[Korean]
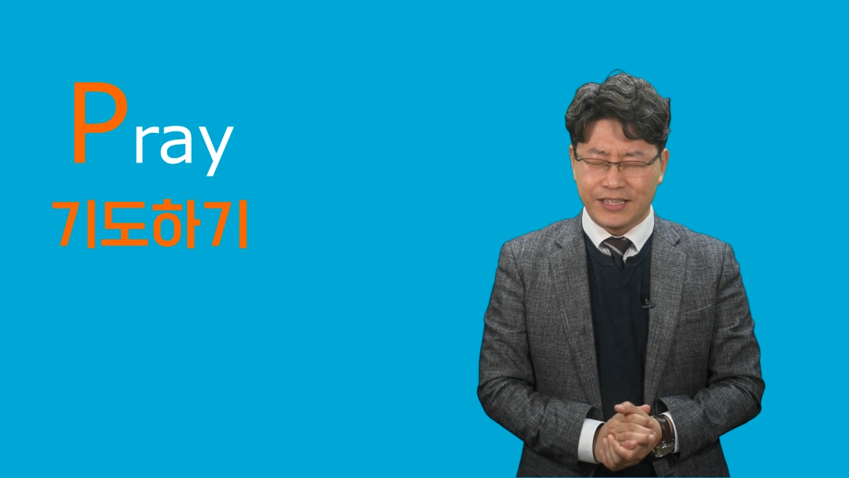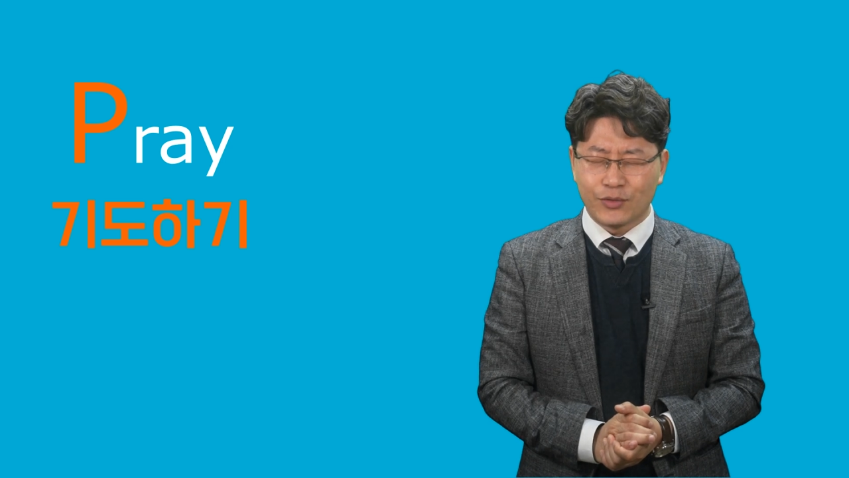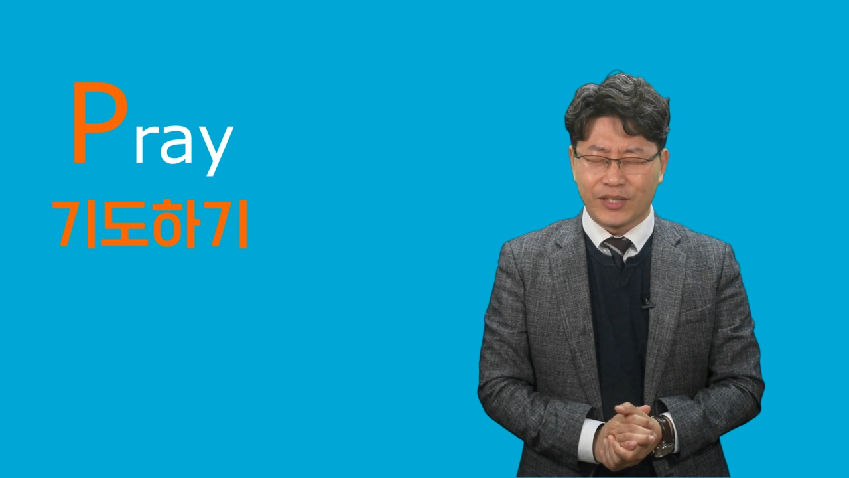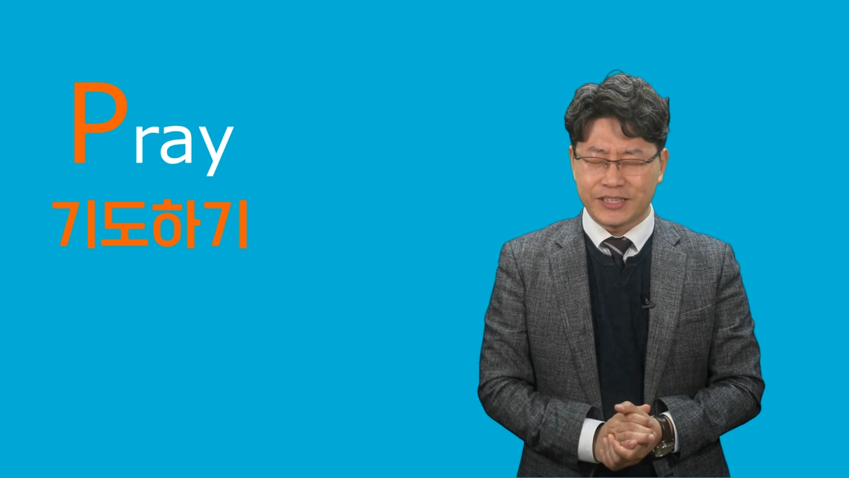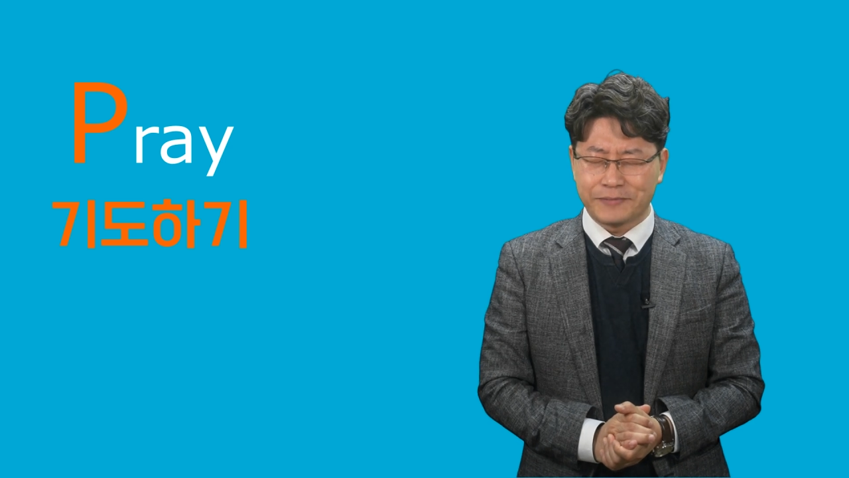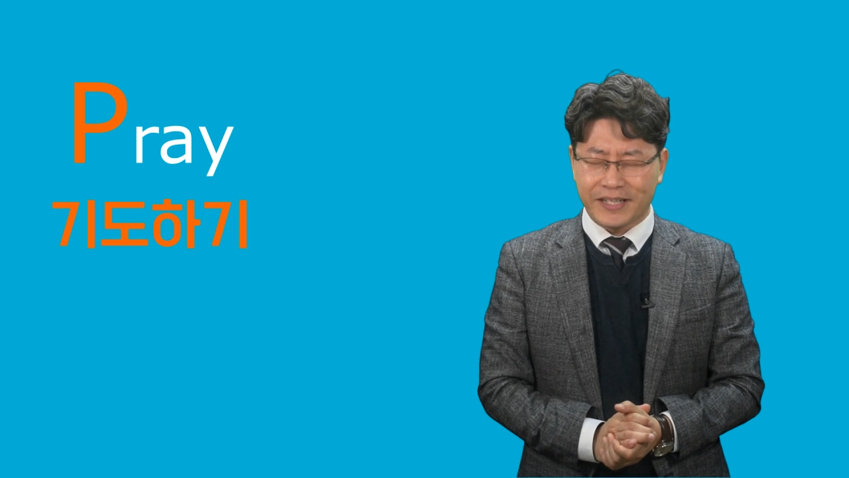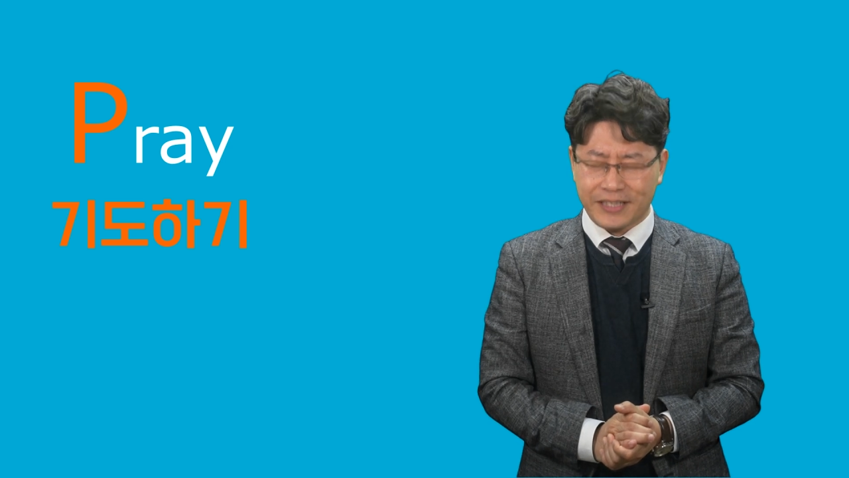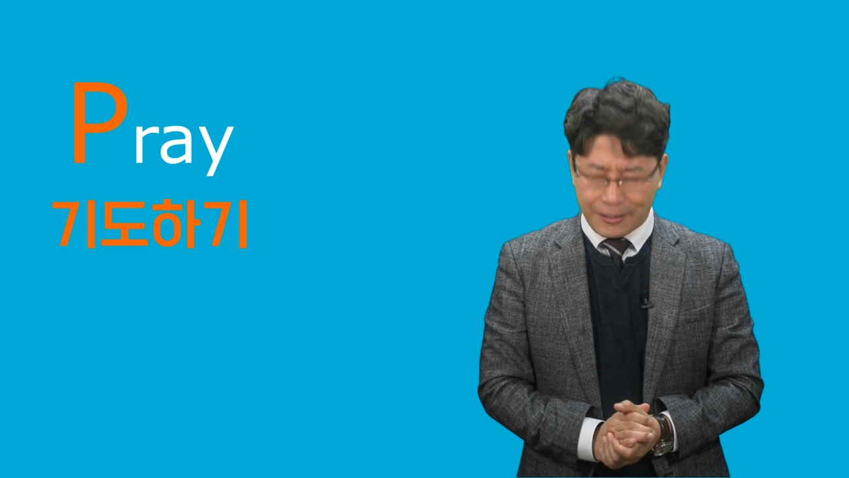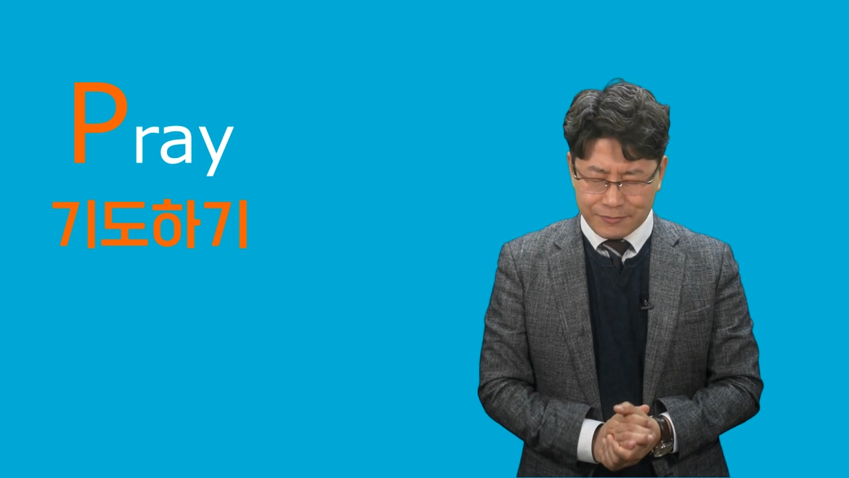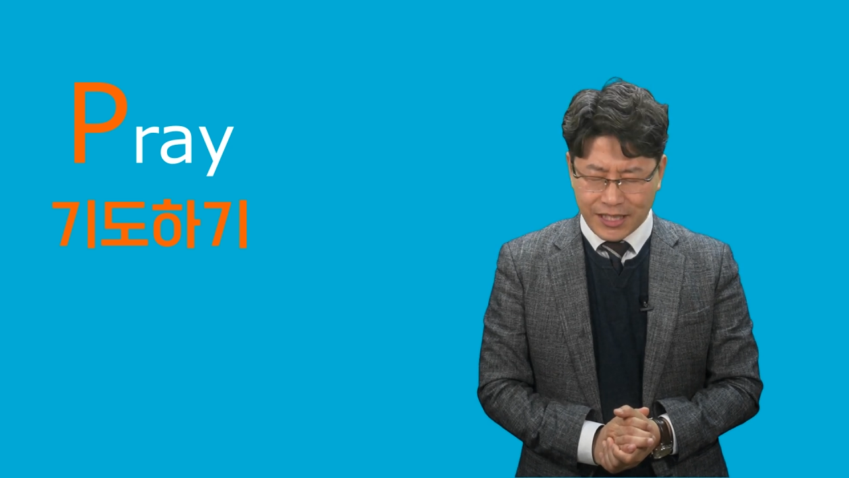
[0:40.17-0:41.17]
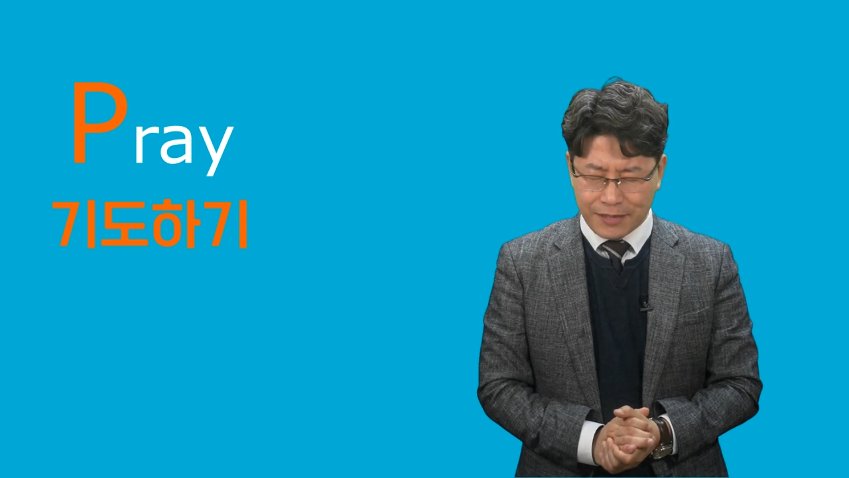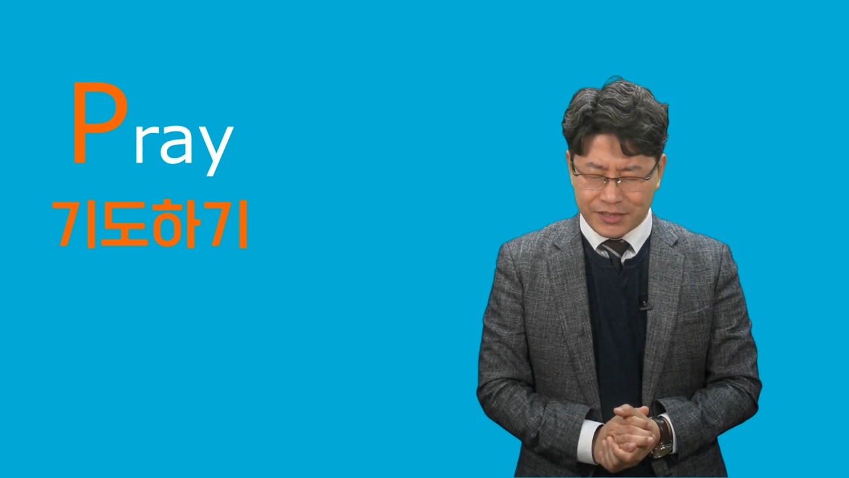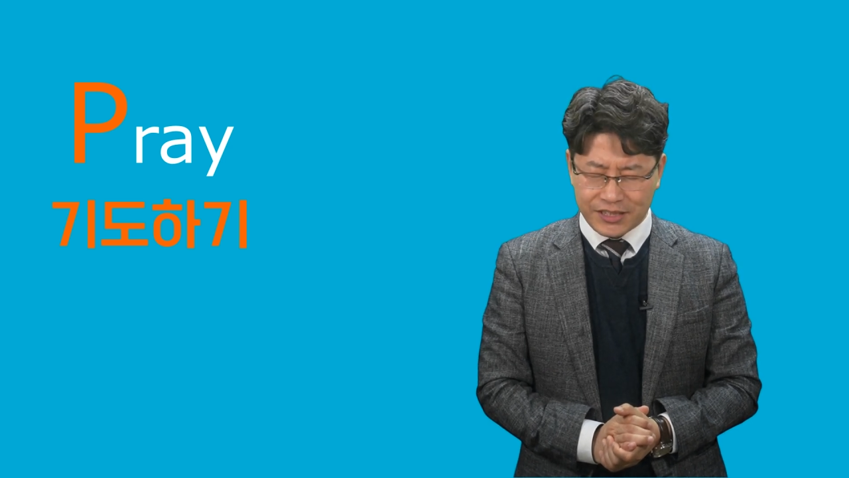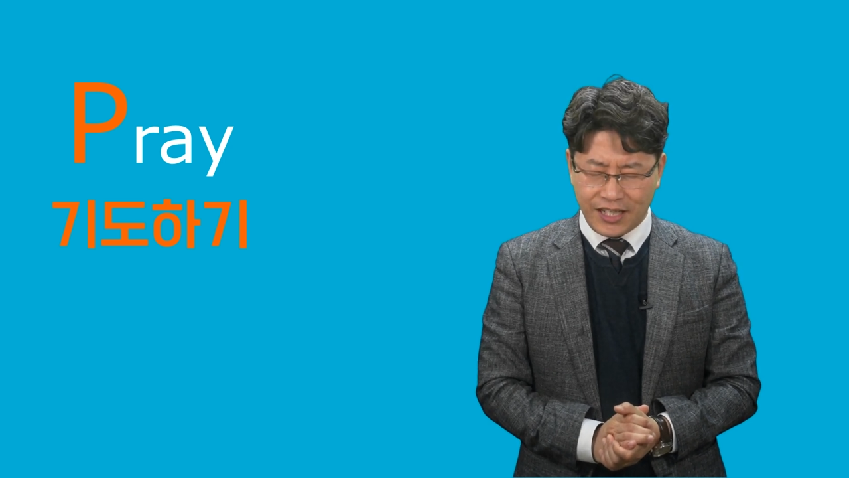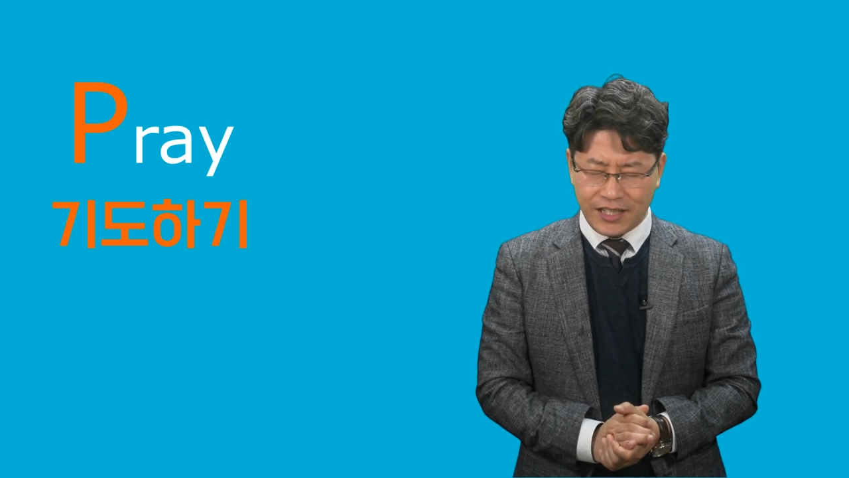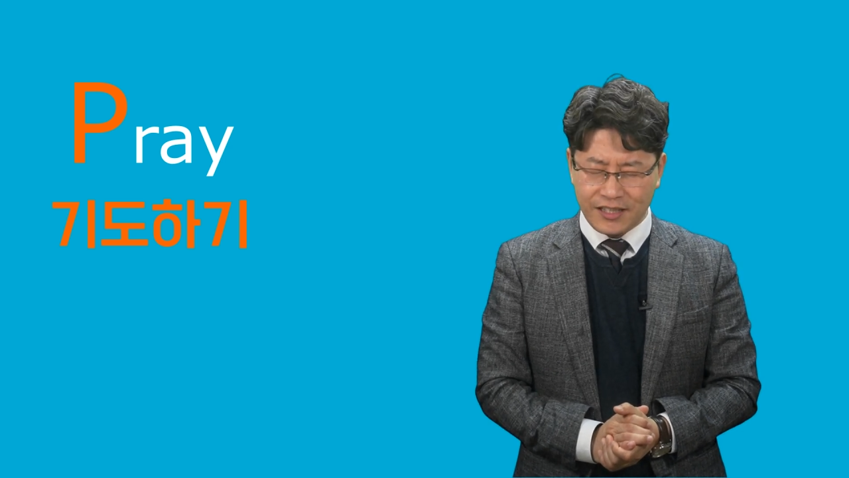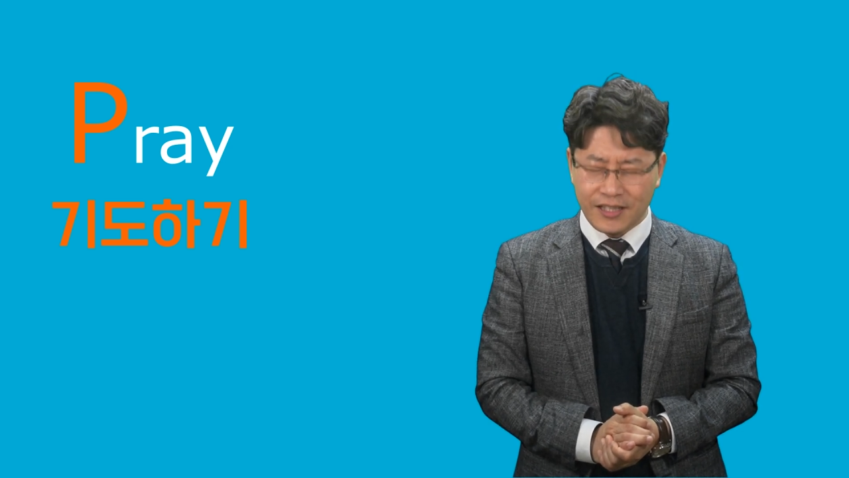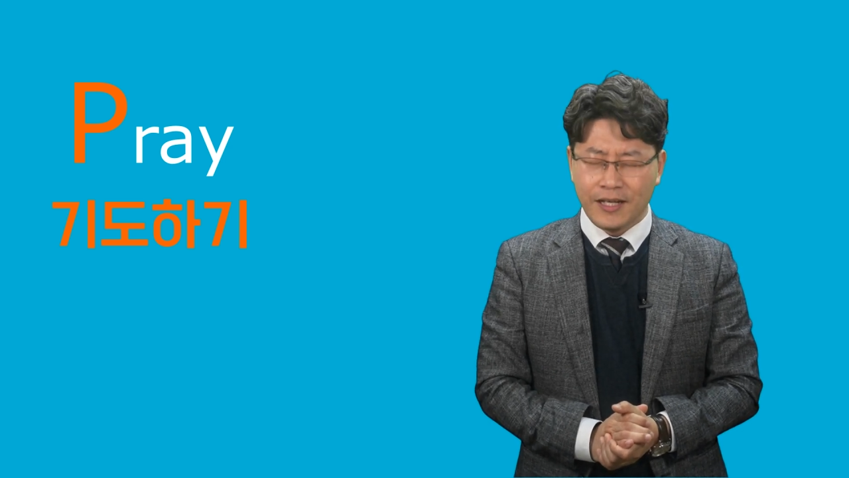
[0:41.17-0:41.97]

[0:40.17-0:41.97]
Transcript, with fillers: 인도하심에 감사합니다.